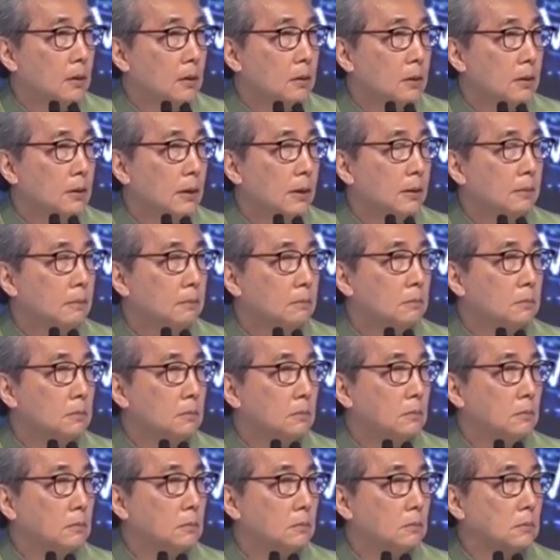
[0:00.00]
ฉะนั้น
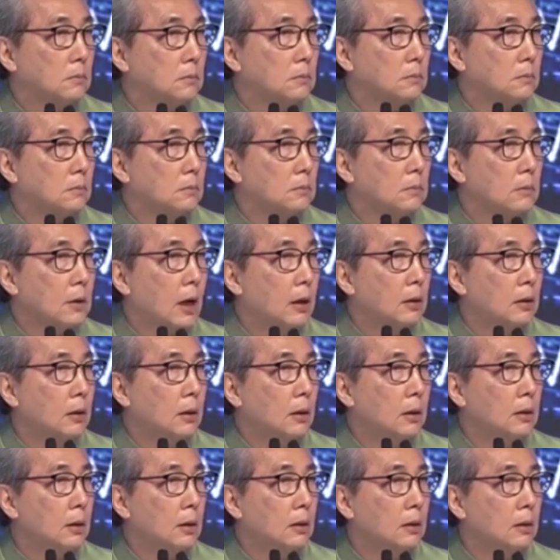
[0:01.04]
การที่
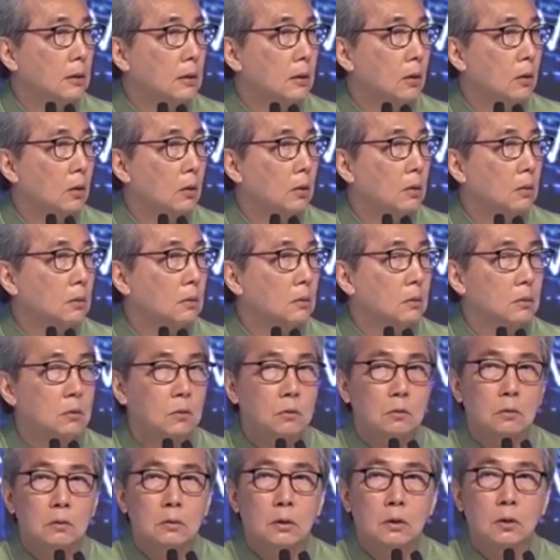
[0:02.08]
ท่านรอง
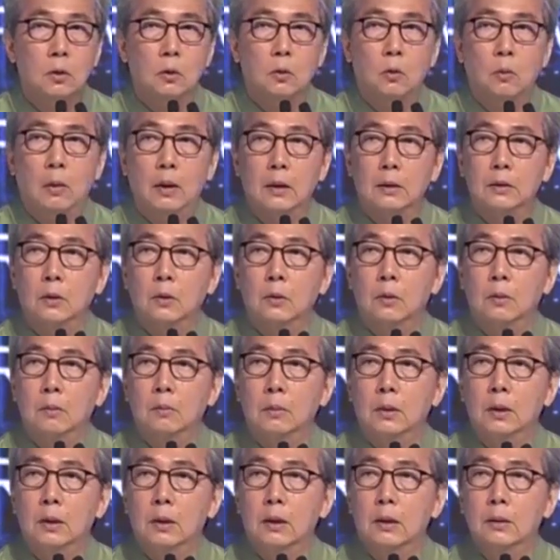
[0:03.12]
นายกหวังหยง
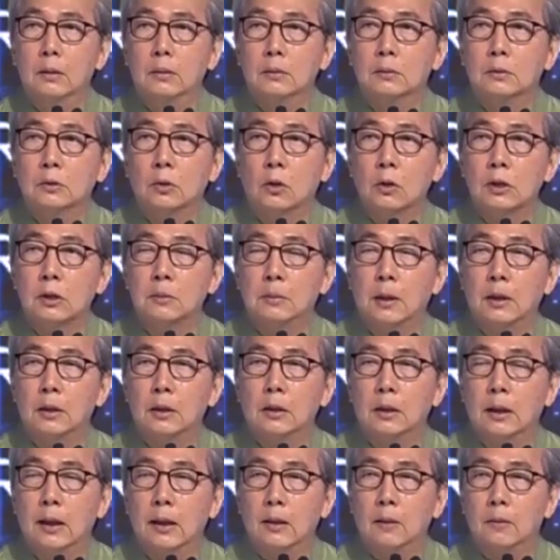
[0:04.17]
เมื่อสองสัปดาห์
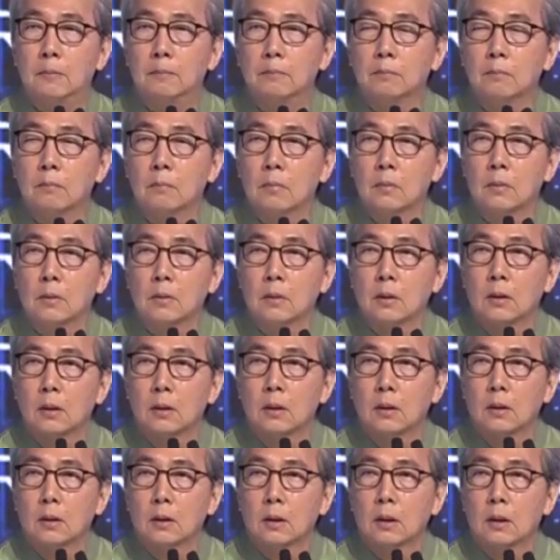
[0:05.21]
ที่แล้ว
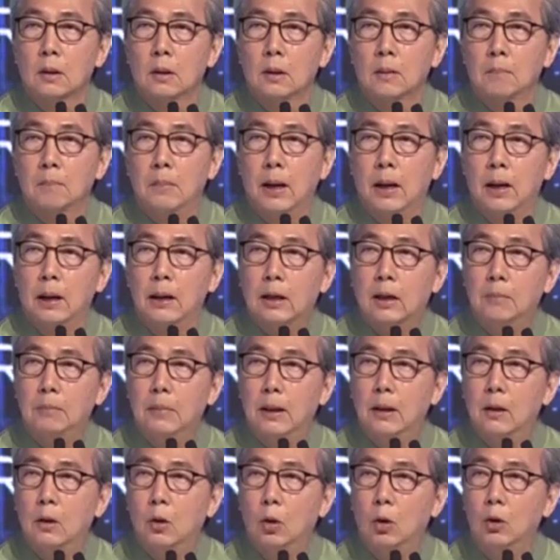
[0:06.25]
พากำ
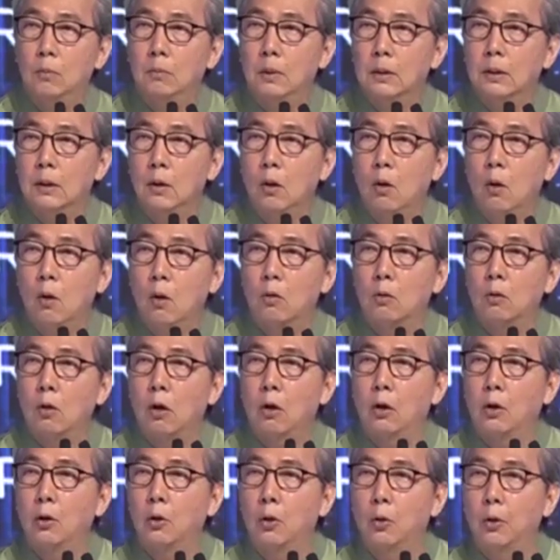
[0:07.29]
ลังคนมาถึง
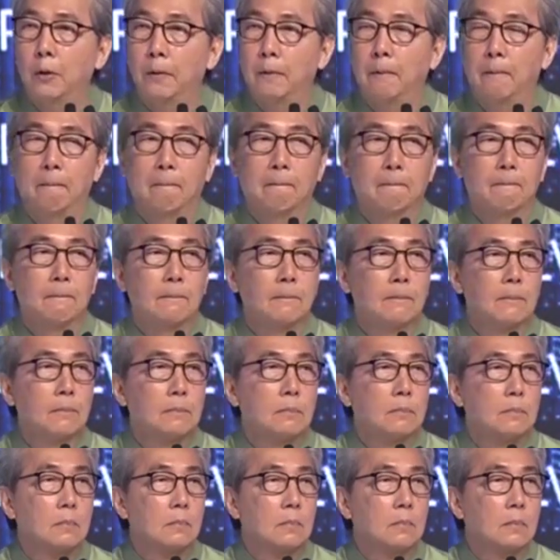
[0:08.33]
600 คน
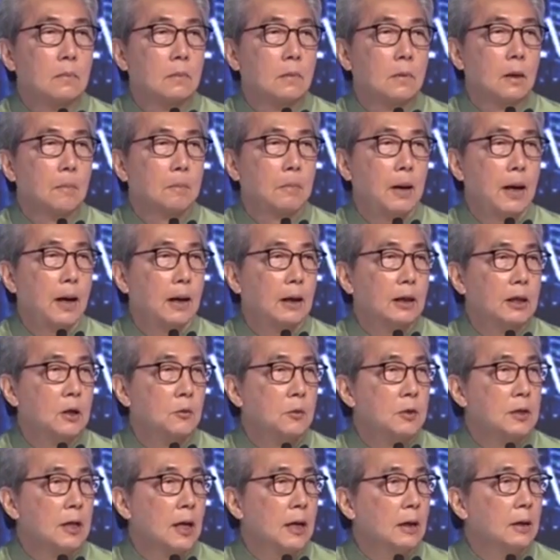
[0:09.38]
พารัฐ
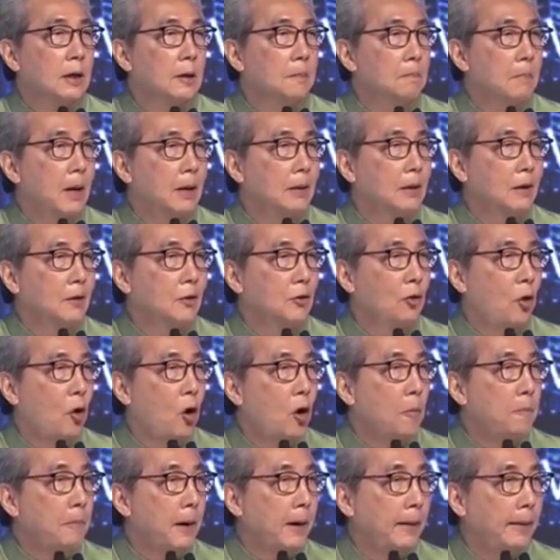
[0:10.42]
วิสาหกิจมาถึง
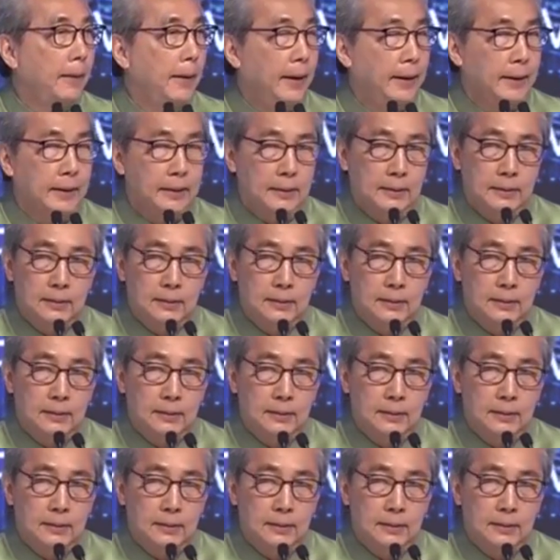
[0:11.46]
108 แห่ง